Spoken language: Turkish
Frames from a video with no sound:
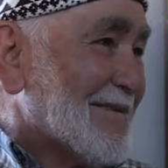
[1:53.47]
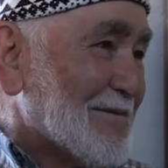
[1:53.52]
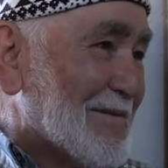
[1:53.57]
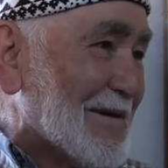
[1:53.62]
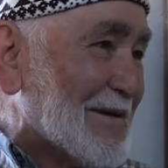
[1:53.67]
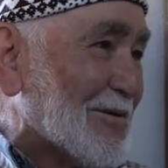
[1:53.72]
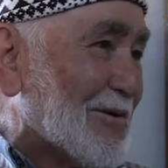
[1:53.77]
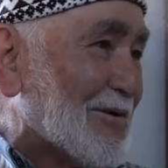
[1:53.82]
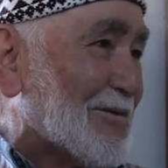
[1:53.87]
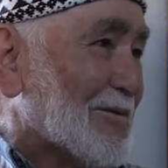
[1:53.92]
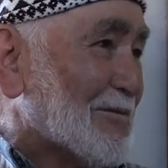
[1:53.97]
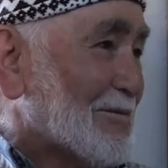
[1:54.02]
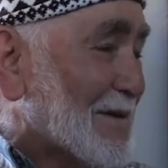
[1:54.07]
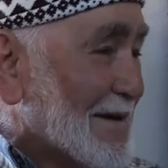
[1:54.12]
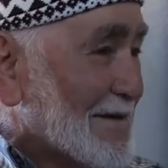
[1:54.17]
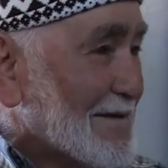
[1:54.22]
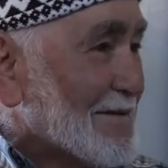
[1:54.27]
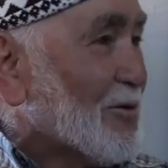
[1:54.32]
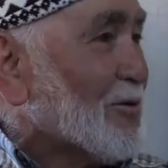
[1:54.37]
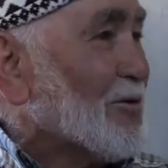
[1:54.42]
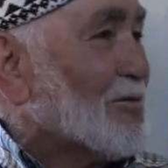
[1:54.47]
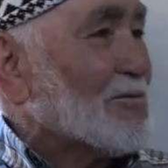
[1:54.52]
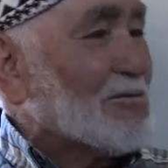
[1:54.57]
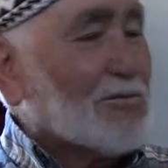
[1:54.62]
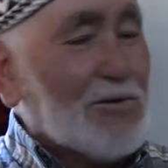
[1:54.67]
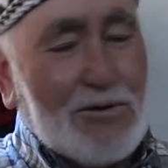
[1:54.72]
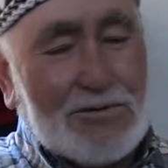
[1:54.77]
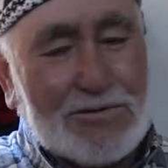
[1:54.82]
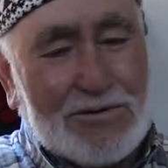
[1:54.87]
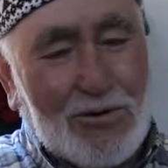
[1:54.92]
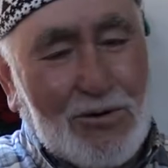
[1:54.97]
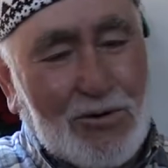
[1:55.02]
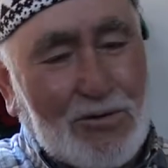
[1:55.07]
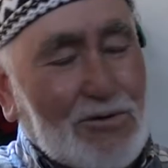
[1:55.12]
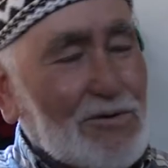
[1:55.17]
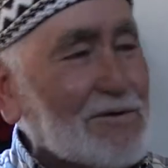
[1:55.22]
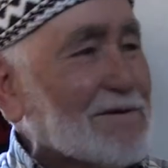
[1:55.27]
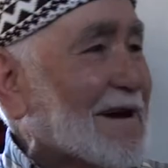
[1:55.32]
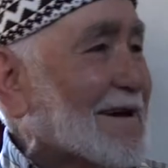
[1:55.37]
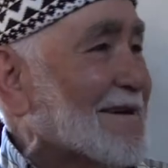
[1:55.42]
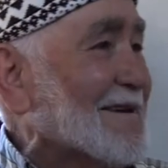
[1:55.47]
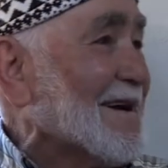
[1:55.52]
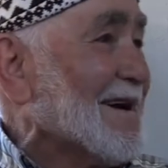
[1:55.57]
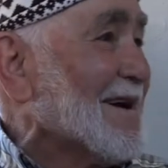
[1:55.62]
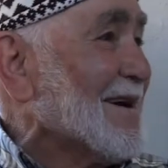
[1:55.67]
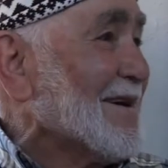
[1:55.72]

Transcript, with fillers: Ben, oku, ben sözde okuyacağım